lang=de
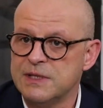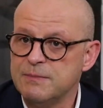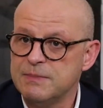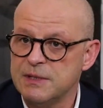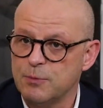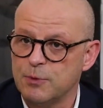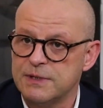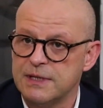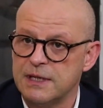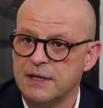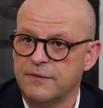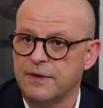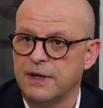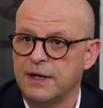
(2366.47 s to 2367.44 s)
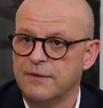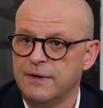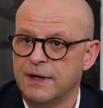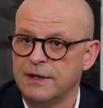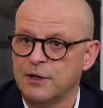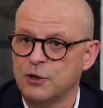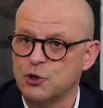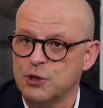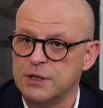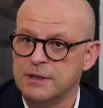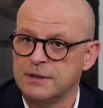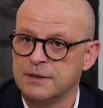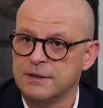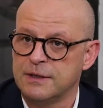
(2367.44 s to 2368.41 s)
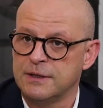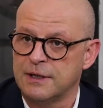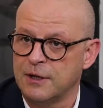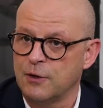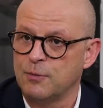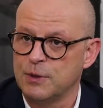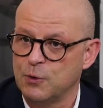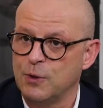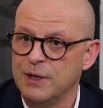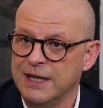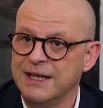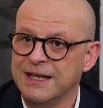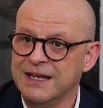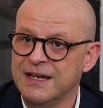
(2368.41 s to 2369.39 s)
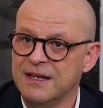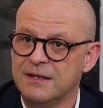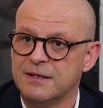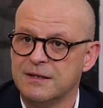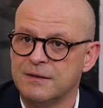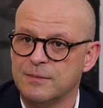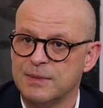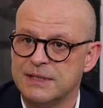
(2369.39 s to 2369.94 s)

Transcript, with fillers: 70 Prozent der frei werdenden Stellen dann auch mit Kolleginnen